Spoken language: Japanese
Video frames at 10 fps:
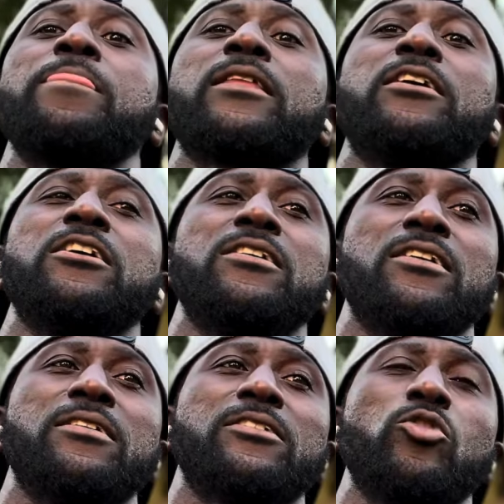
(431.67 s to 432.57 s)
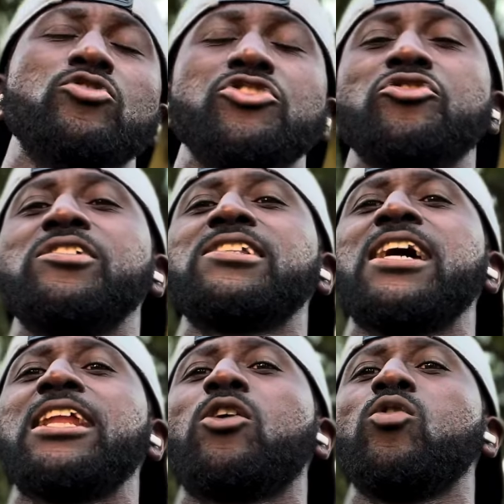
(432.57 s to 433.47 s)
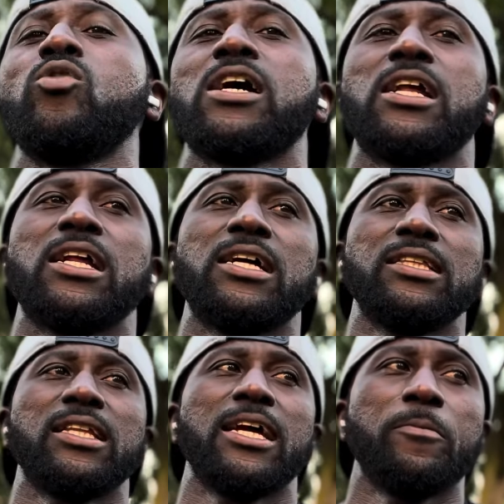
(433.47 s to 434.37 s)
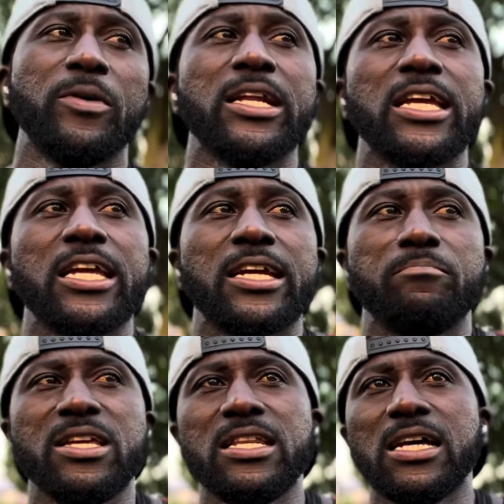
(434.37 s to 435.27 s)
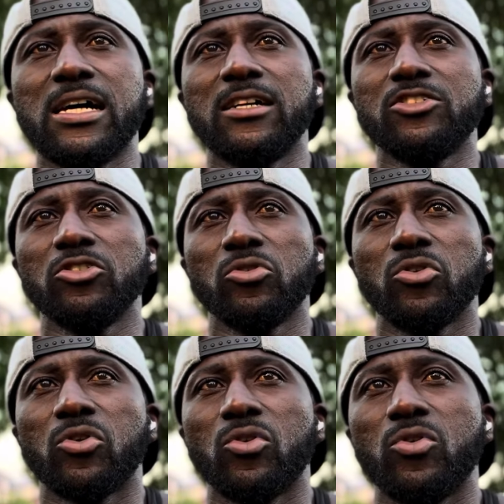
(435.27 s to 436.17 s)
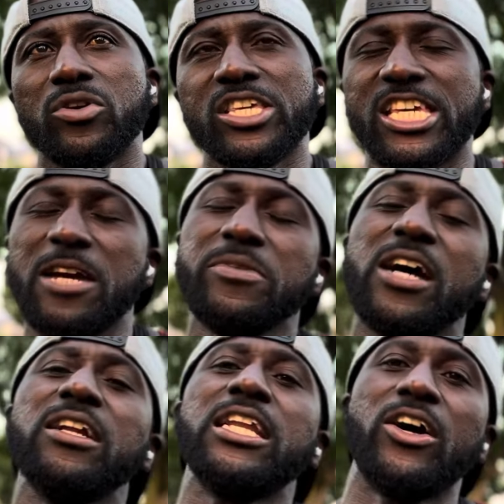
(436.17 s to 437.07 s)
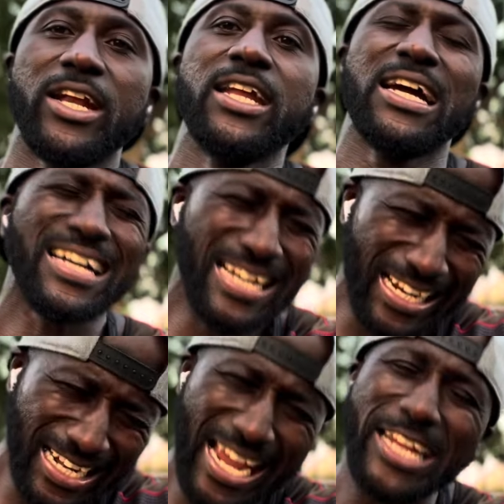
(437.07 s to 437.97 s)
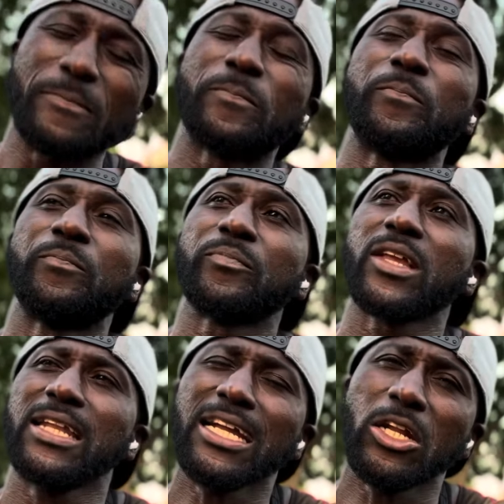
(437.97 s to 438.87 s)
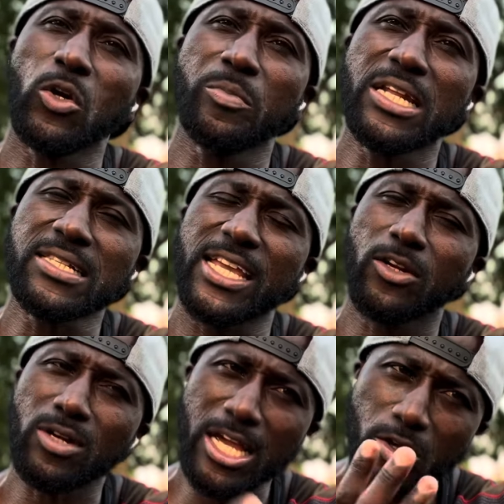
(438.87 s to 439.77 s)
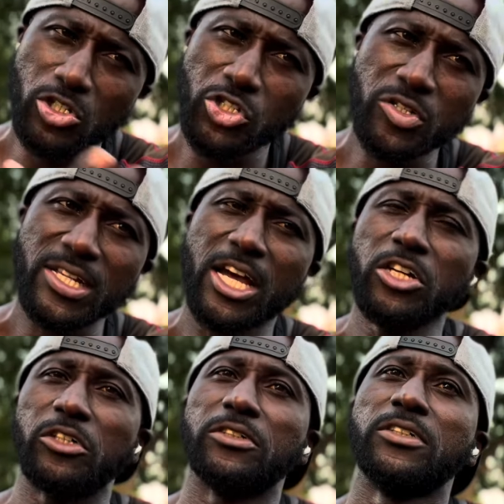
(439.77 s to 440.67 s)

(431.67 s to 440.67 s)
40歳でこの体ってやっぱりみんなちょっとこう嫌味あるんだよねなかなかないだけど皆さんいろんな40歳ある